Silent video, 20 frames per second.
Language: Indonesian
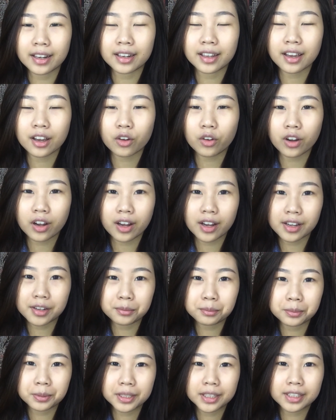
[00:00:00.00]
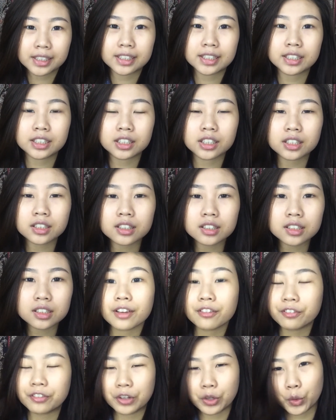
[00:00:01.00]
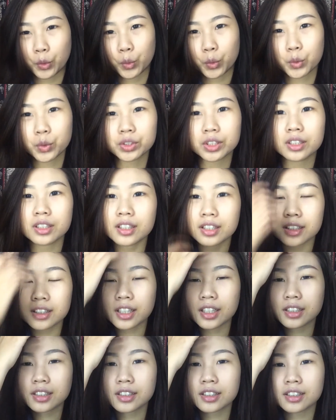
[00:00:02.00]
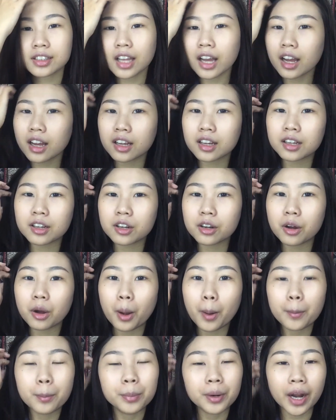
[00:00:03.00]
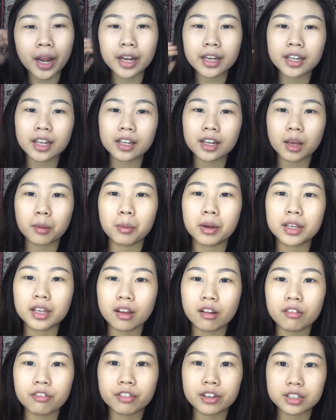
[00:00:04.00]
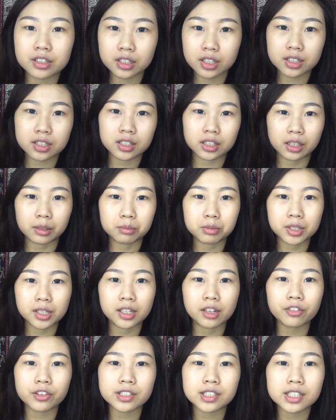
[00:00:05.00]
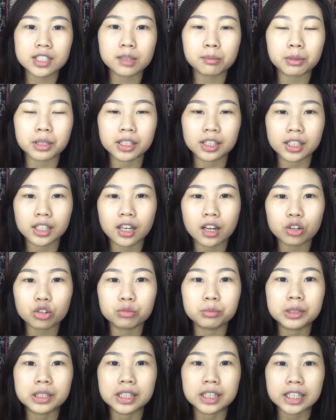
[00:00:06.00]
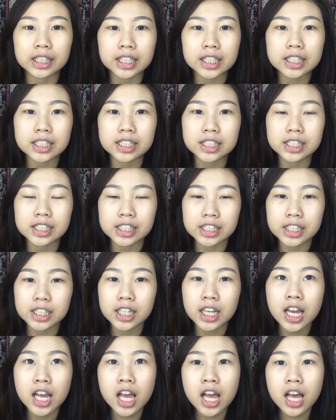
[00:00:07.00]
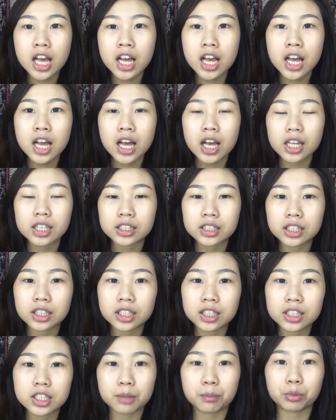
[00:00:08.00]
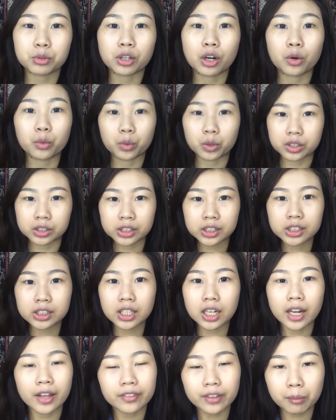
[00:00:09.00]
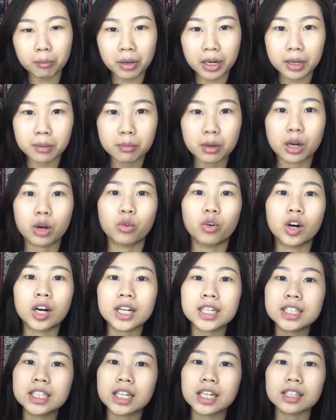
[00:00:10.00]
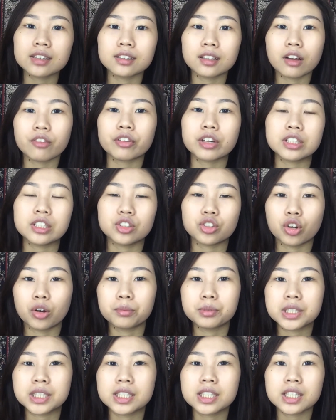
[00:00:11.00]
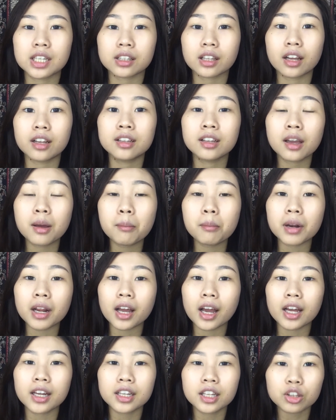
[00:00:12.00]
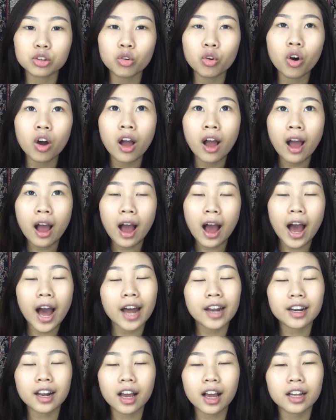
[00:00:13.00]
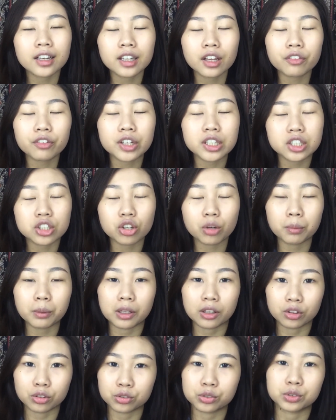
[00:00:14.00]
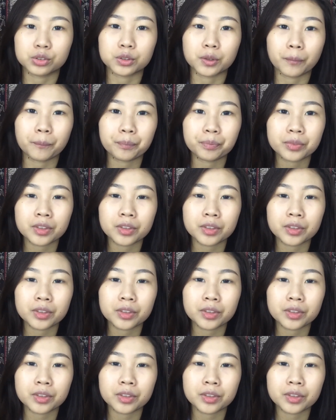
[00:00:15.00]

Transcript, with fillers: ini aku akan bikin review tentang brand yang namanya Face Receipt. Jadi Face Receipt ini aku beli di uh, Ciputra World di lantai paling bawah dekatnya face shop. Jadi ceritanya mereka ini tuh anakannya face shop gitu.